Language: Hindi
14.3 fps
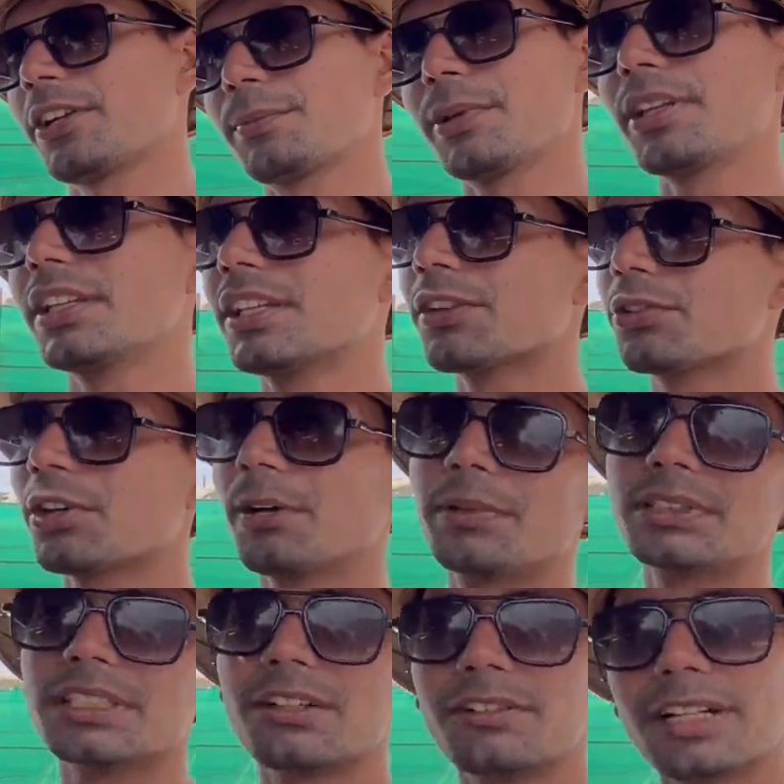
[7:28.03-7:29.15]
यार मंदिर तो
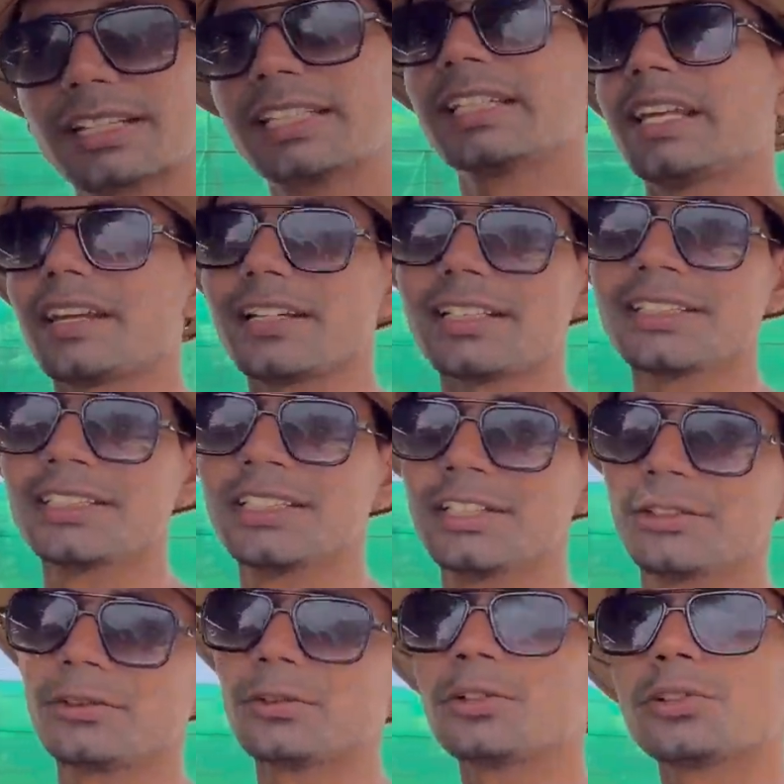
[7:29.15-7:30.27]
हमेशा वर्थ ही रहेगा
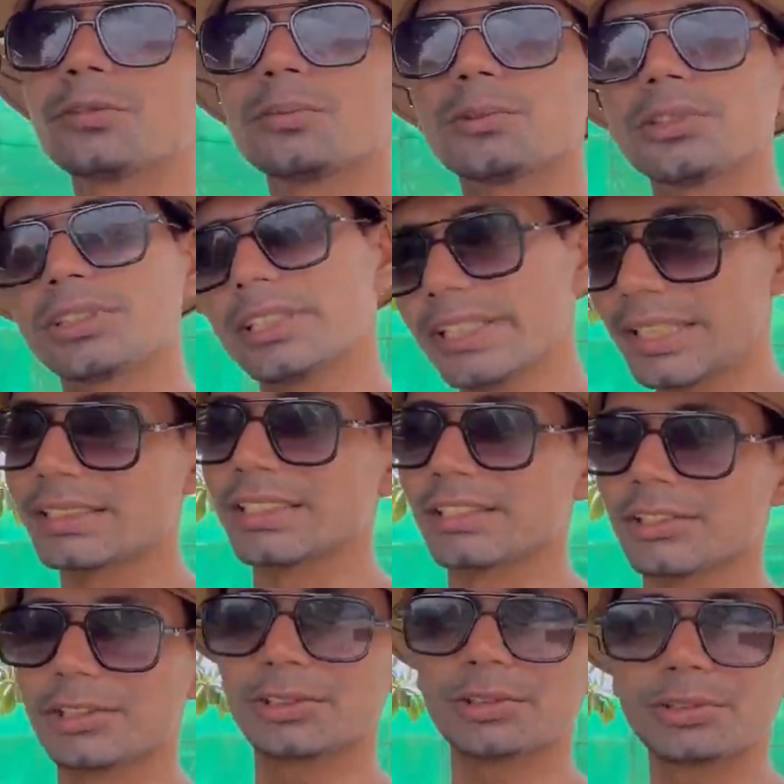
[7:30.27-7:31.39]
क्योंकि तुम कुछ नया
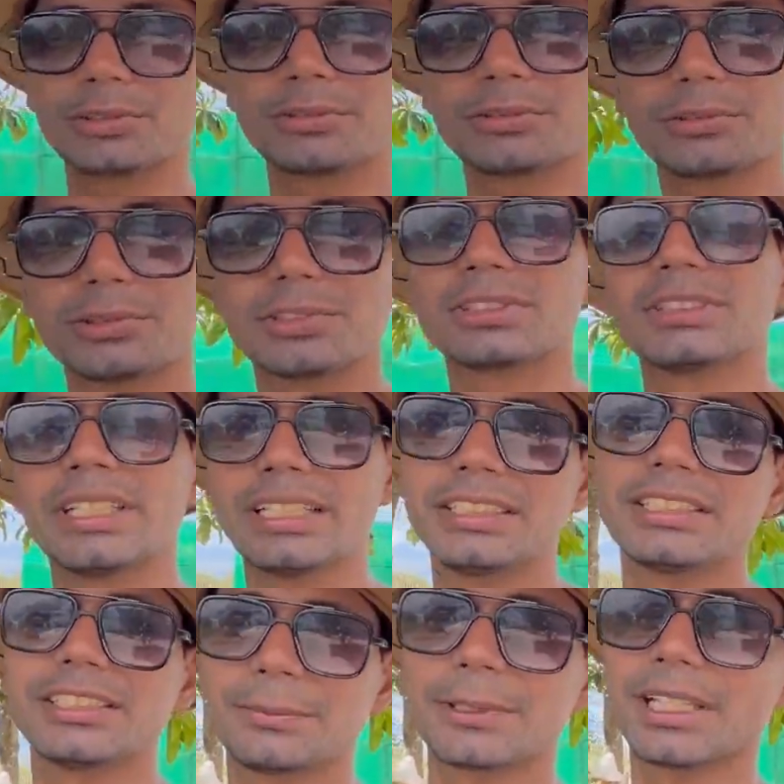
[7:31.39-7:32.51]
सीखते हो कुछ नई
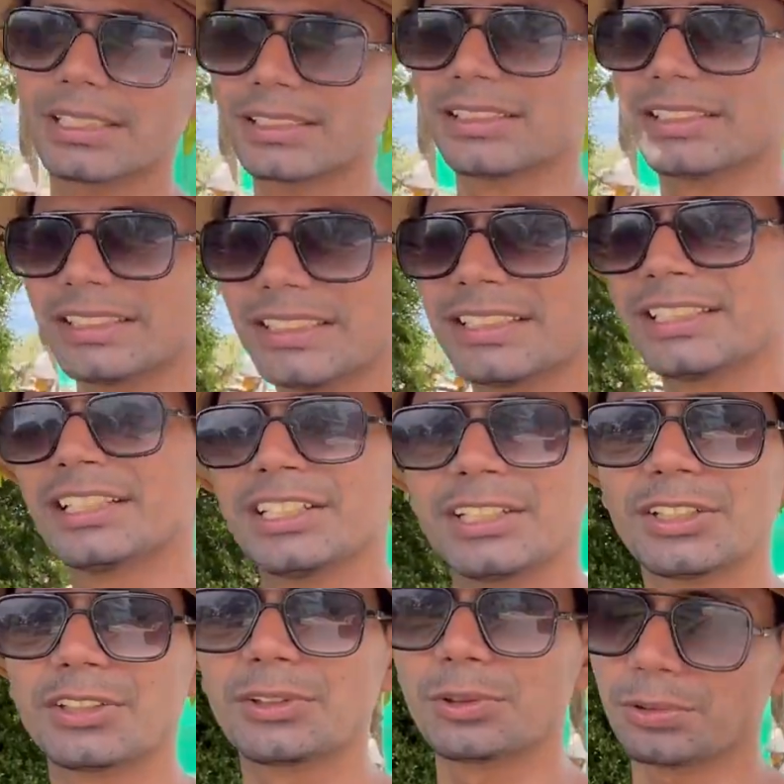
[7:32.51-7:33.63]
चीज़ें पता चलती हैं
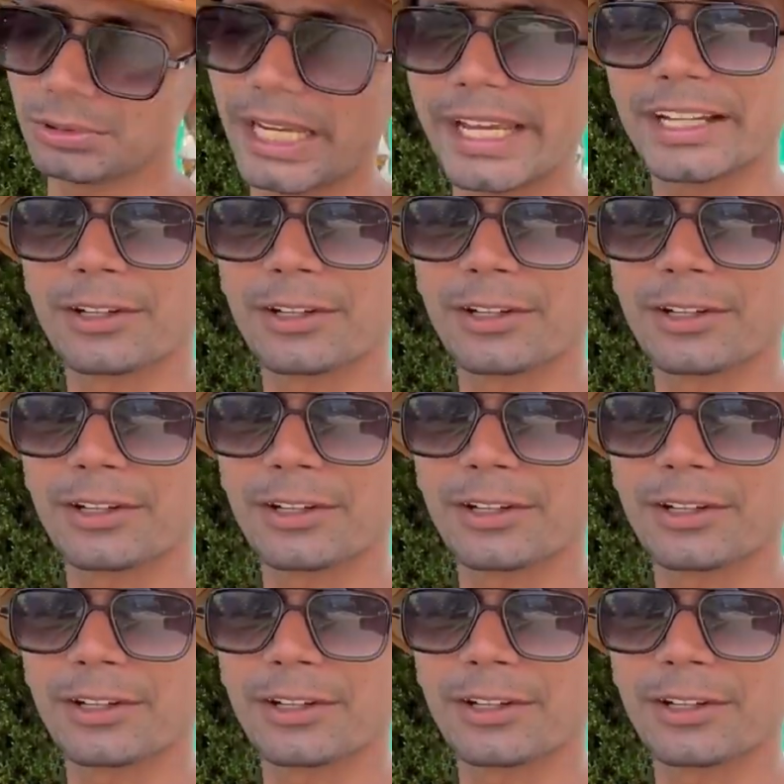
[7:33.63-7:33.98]
तो जाया